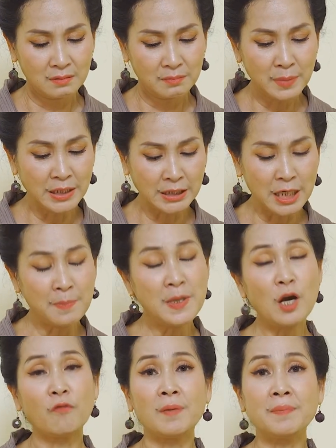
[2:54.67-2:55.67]
Mình tìm
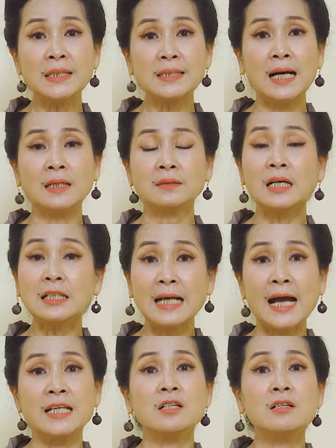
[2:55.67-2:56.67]
hiểu và biết rằng tất
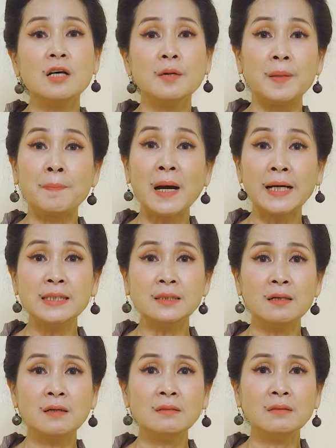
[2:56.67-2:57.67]
cả những người bị Bắc Kinh
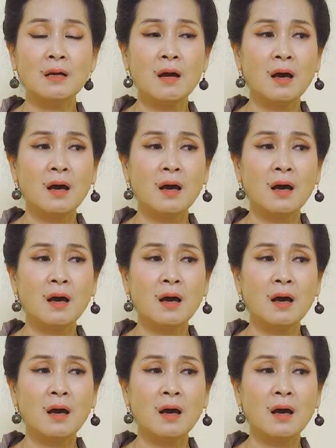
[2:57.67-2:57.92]
Sơn